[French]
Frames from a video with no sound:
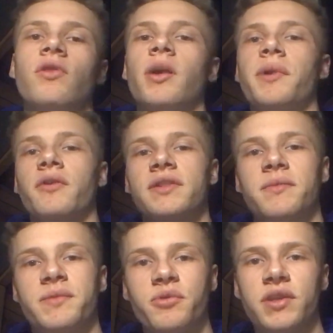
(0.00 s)
Voilà, maintenant c'est
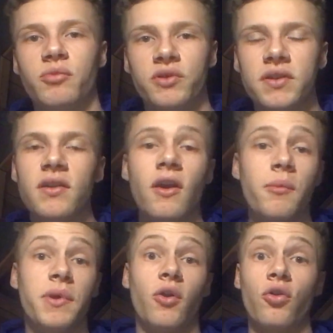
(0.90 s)
un petit peu démodé,
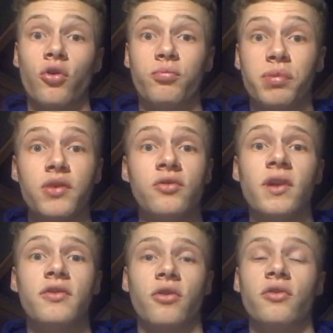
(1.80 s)
mais il y a encore plein de
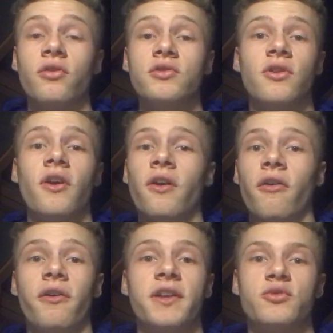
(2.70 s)
nouvelles tendances
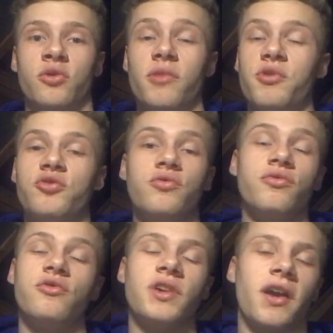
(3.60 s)
qui sont là. Ben, tu,
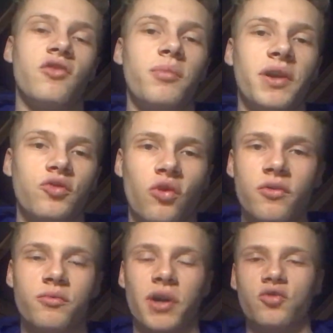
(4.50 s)
iras voir par,
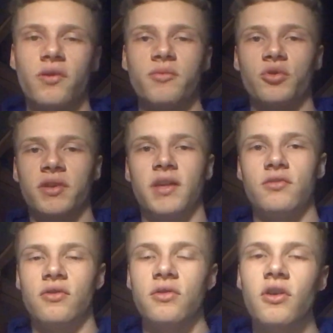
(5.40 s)
toi-même sur
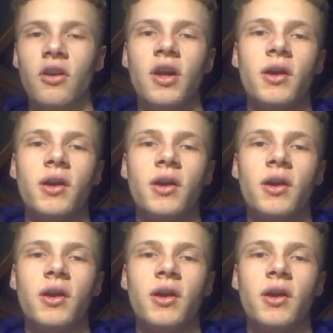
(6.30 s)
Trend Hunter.